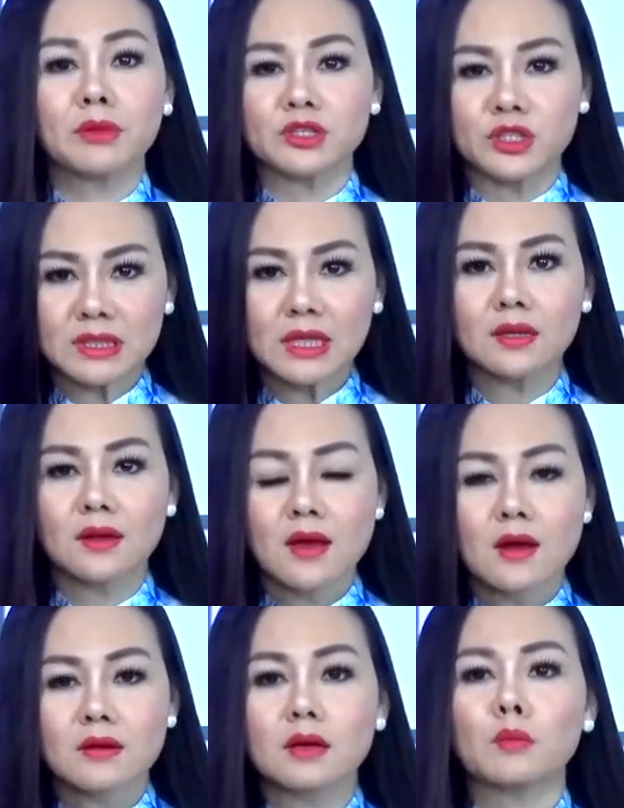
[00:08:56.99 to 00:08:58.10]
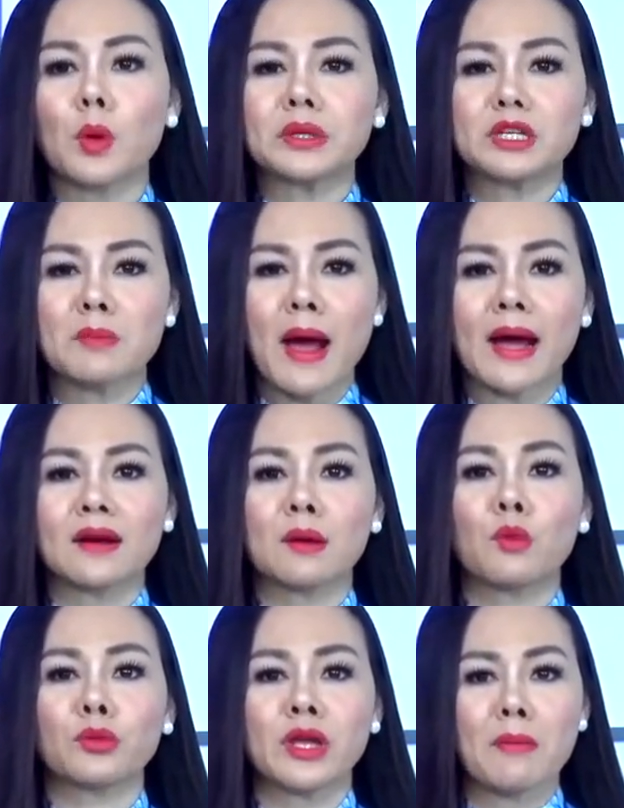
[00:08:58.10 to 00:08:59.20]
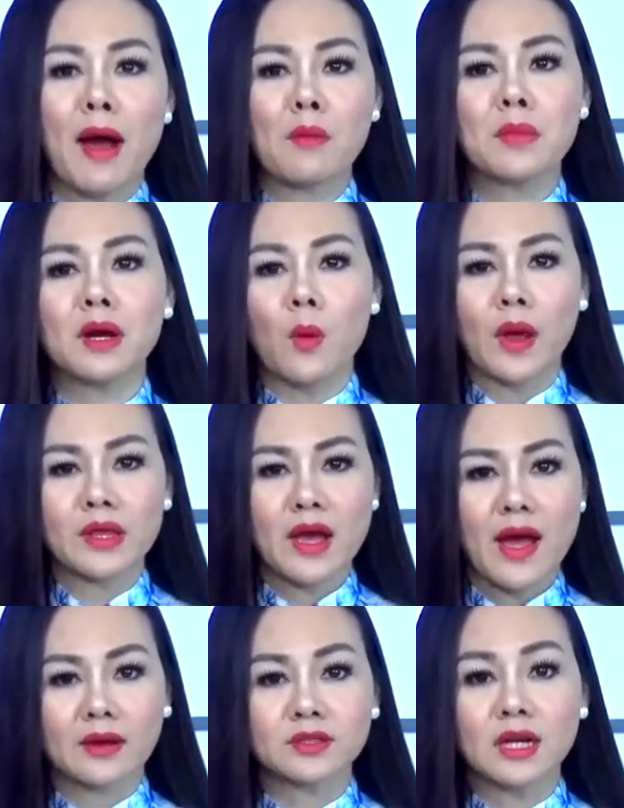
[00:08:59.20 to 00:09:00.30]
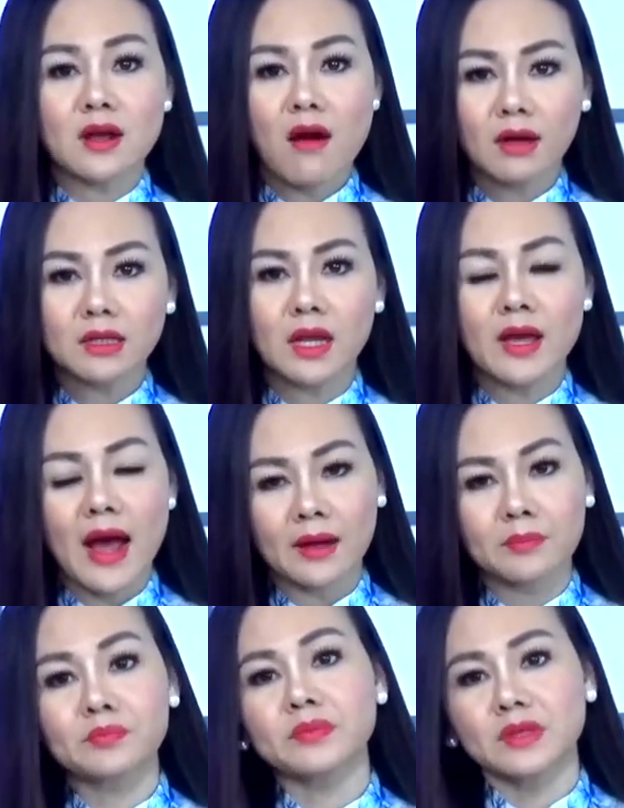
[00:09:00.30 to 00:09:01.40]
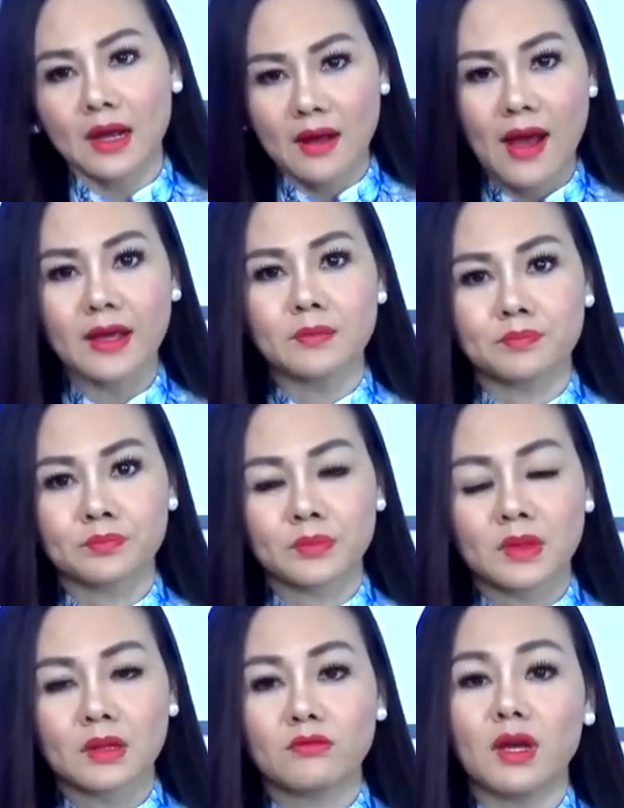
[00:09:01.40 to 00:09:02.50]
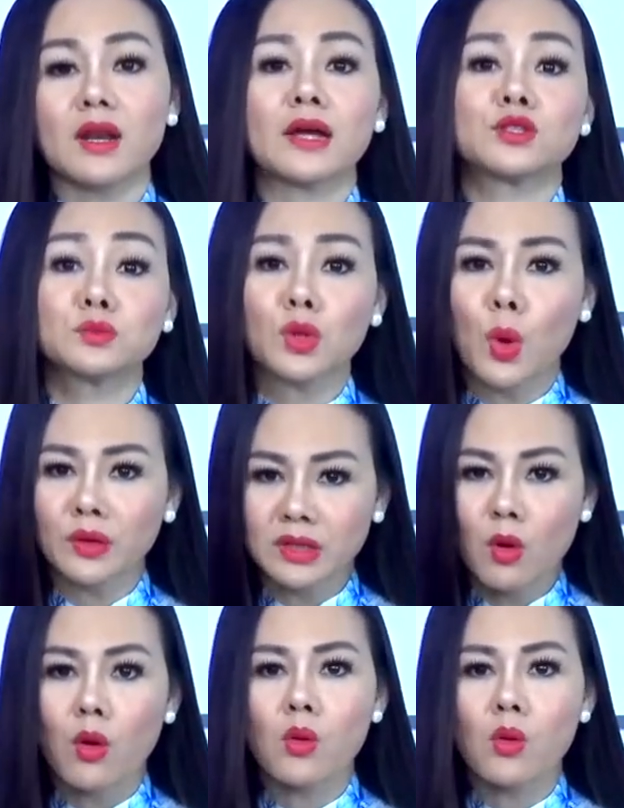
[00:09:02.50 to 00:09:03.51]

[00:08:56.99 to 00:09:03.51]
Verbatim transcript: Majestic, được một người bạn là một nhà báo mời qua nhà hàng ra khơi để ăn tăng hai. Vậy là chúng tôi đi bộ